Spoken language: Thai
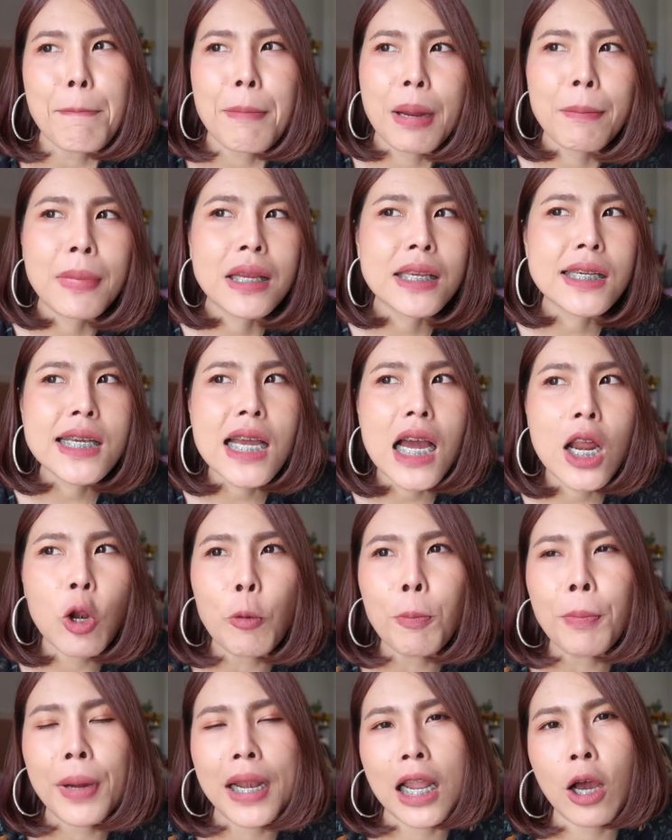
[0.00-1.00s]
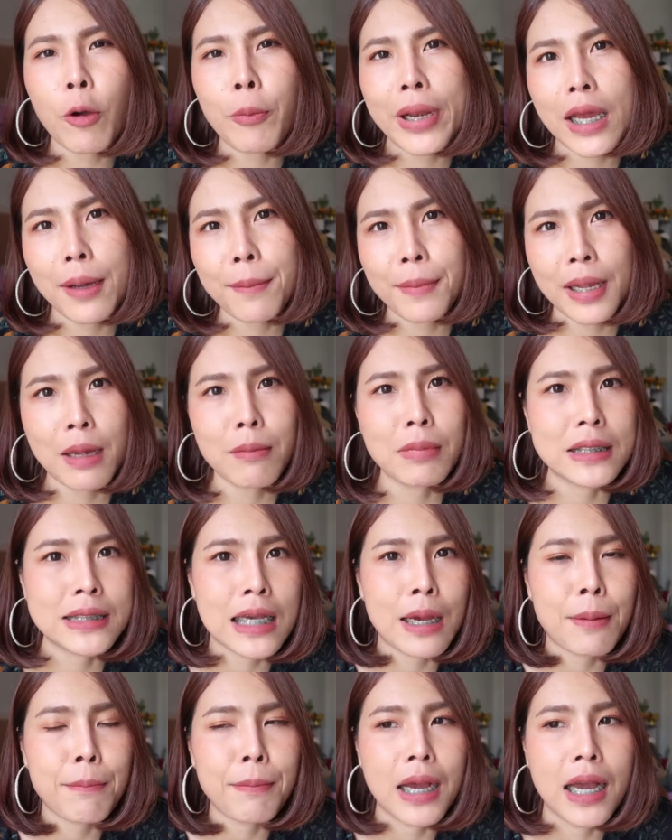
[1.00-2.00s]
มันไม่ใช่อารมณ์เหมือนเราไปทำงานประ
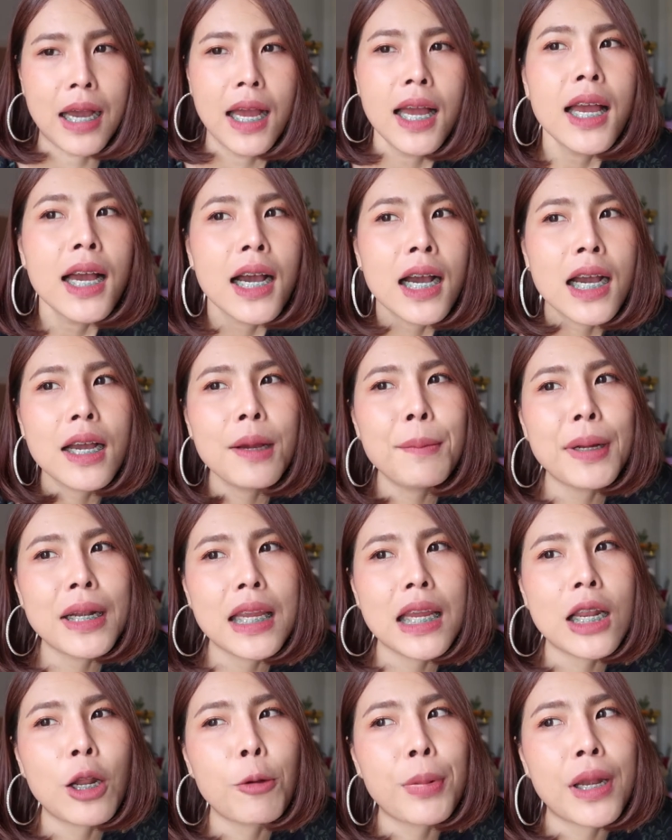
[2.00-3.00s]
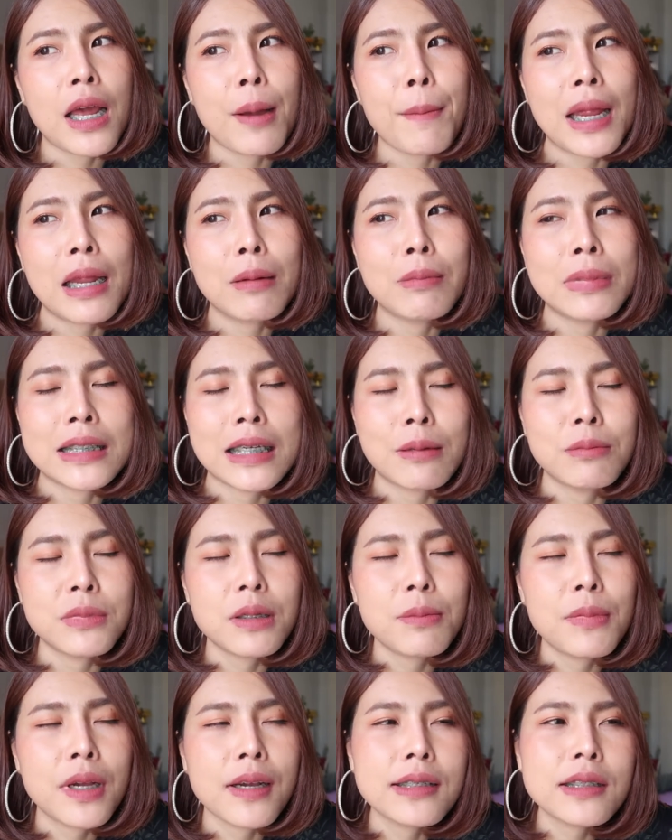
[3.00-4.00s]
จำอะคือบางทีเราไปทำงานประจำ
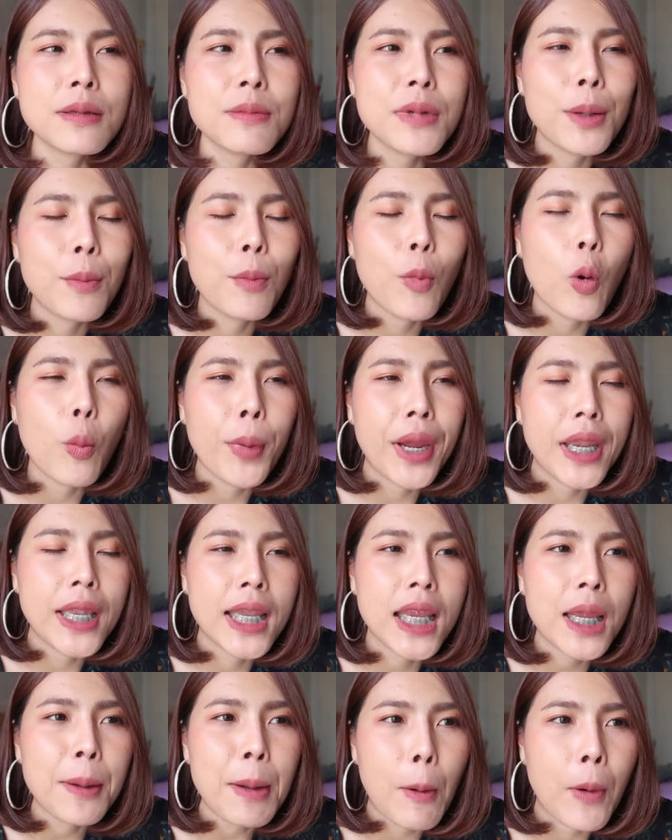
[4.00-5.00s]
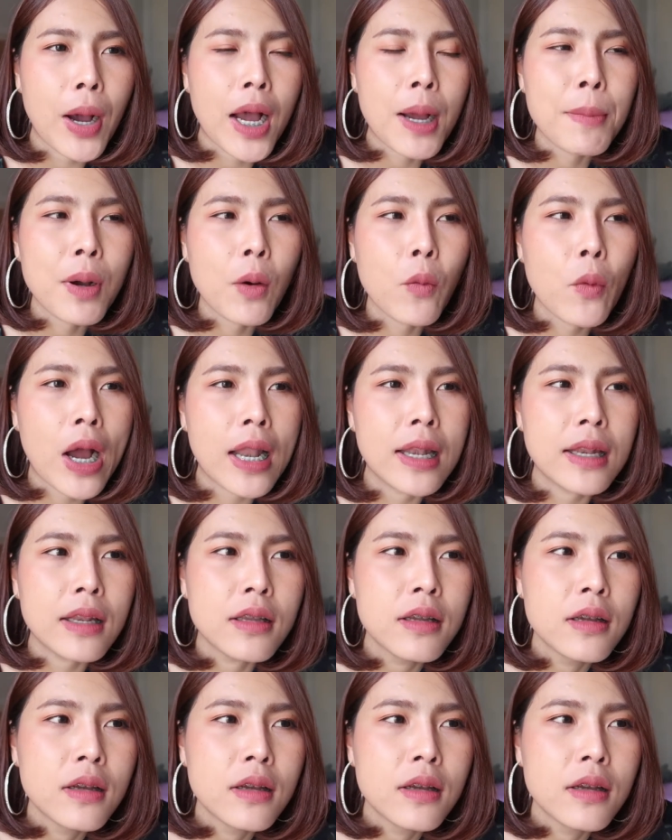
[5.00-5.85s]
ใช่ไหมก็จะมีโมเมนต์ที่แบบว่าบางวัน